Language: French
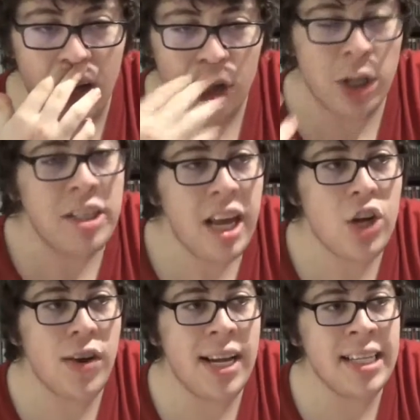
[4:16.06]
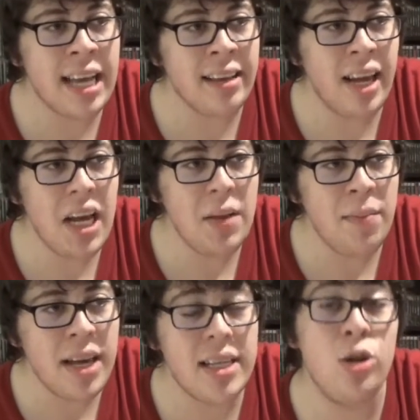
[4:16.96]
je sais que je vais les atteindre,
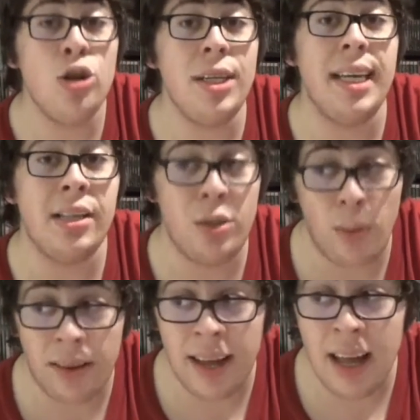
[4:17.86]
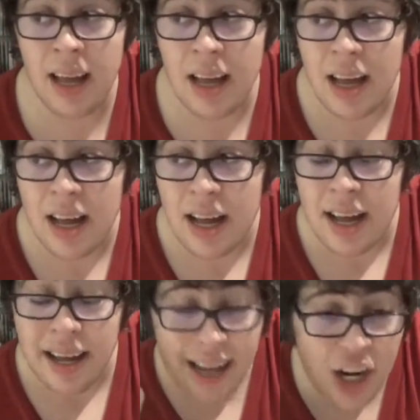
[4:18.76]
mais c'est juste une question de temps.
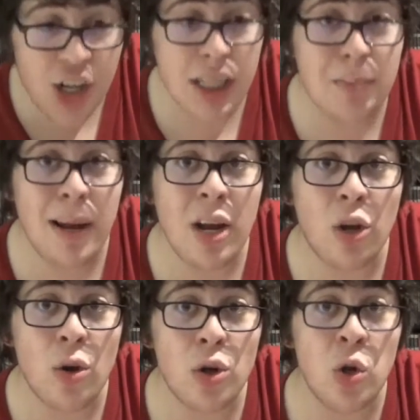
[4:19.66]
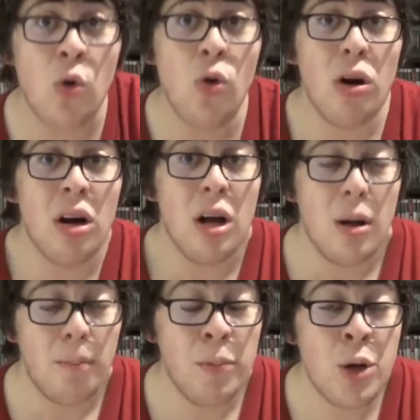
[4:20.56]
Et j'espère qu'un jour,
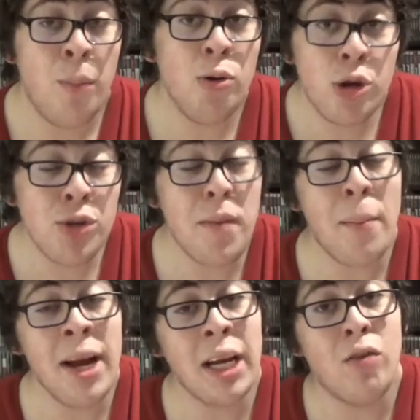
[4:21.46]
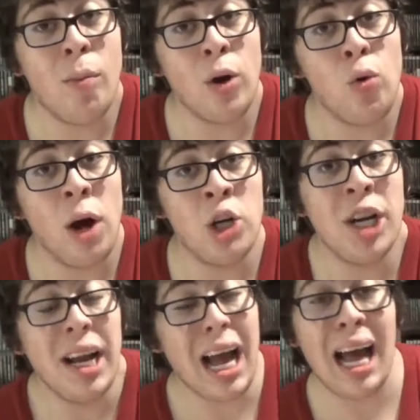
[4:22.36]
il n'y a pas juste ma mère qui va
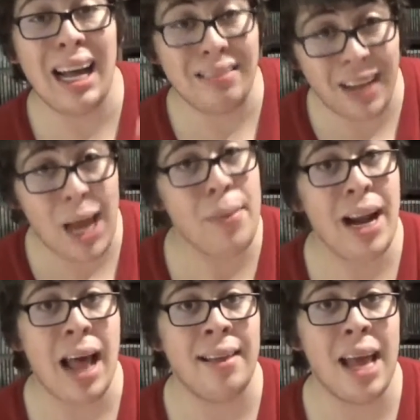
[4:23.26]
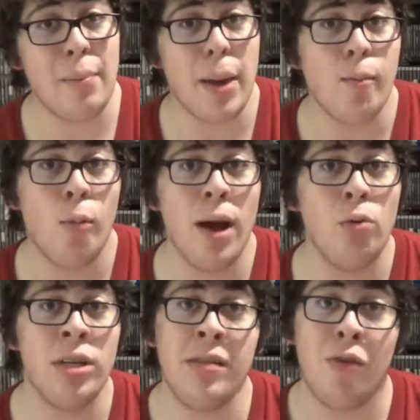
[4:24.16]
m'encourager vraiment là-dedans, mais que mon
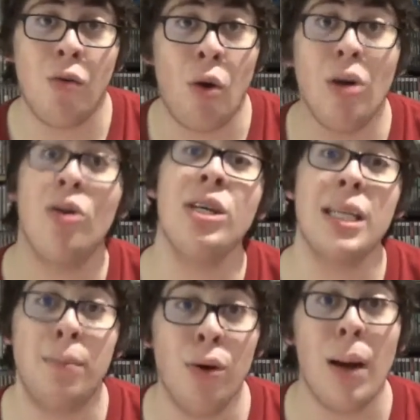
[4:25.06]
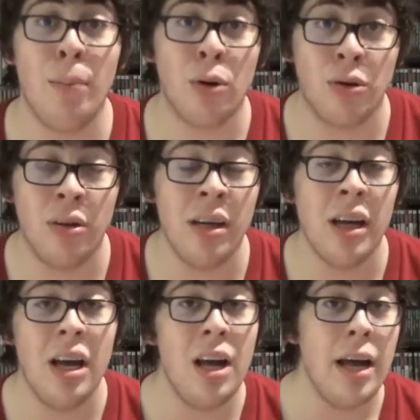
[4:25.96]
père aussi va voir que ça peut rapporter.
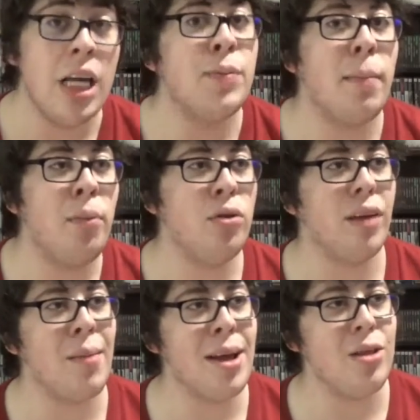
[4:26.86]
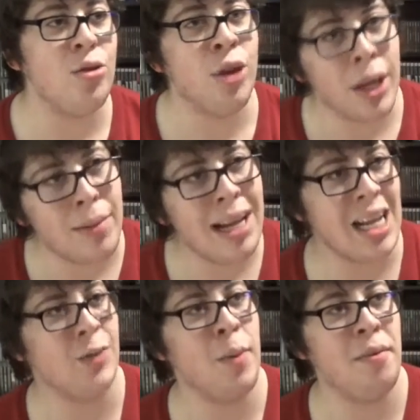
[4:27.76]
Et je parle pas vraiment uniquement de
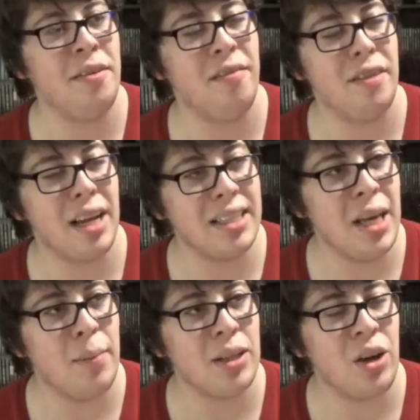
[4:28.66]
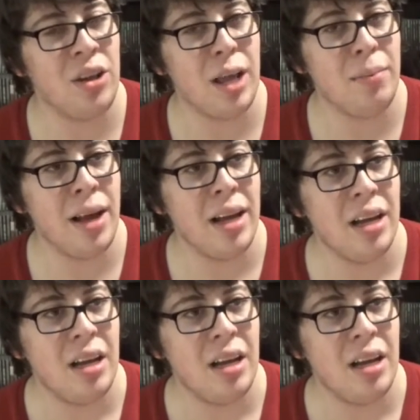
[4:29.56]
l'aspect financier parce que honnêtement,